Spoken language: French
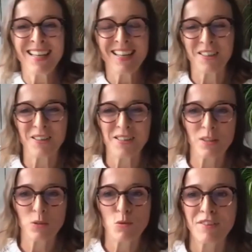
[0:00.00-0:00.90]
Euh,
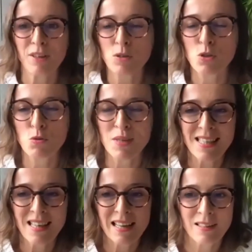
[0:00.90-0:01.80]
cette conférence suit
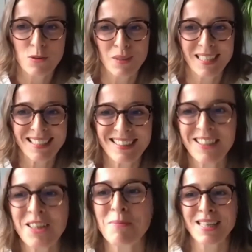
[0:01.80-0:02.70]
celle sur les
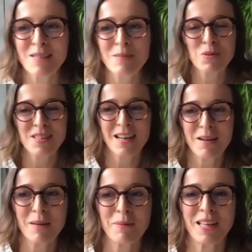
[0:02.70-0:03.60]
dire comme
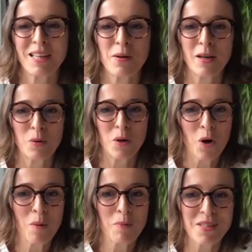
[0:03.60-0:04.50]
responsables et après, il y aura le
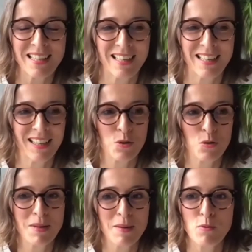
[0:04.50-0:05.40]
grand procès de la RSE.
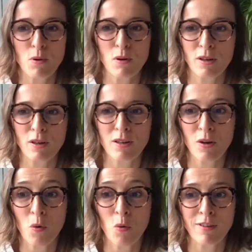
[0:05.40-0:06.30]
Mais pour
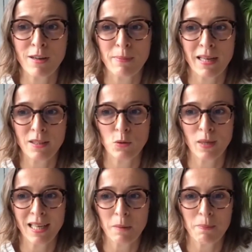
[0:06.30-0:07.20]
l'heure, on va parler de
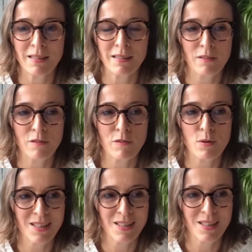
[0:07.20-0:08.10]
RP,
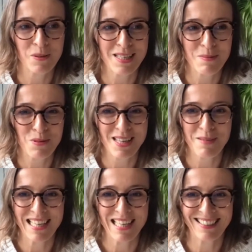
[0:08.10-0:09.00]
d'influence et de
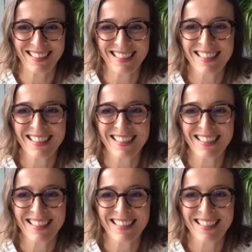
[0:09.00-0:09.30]
responsabilité.